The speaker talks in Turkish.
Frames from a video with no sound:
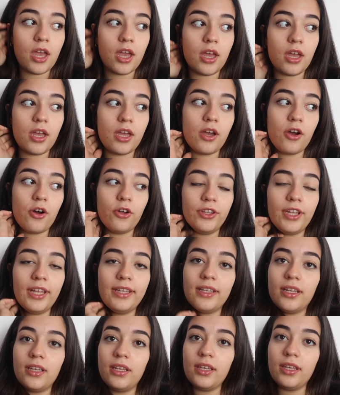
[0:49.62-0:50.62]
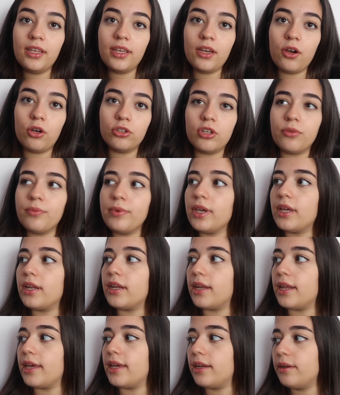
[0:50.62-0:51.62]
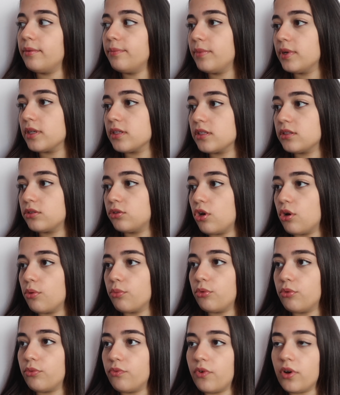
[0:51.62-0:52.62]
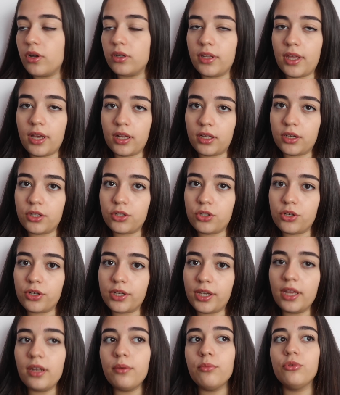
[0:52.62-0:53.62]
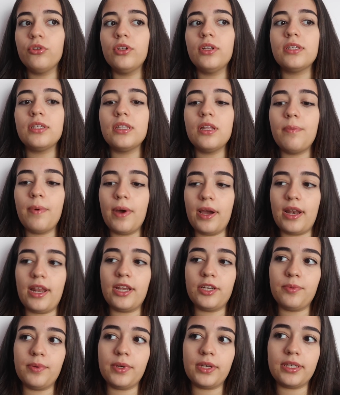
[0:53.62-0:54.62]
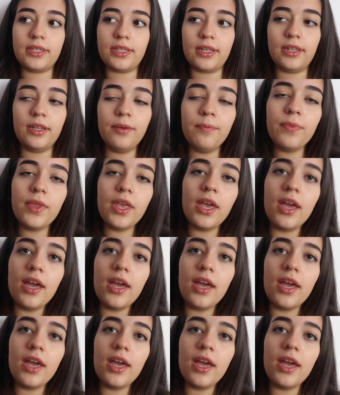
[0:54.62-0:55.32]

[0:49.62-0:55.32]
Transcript: Ee, ondan dedik ki odamı yenileyelim. Hazır doğum günüm falan da yaklaşıyorken. Bunu da size paylaşmak istedim.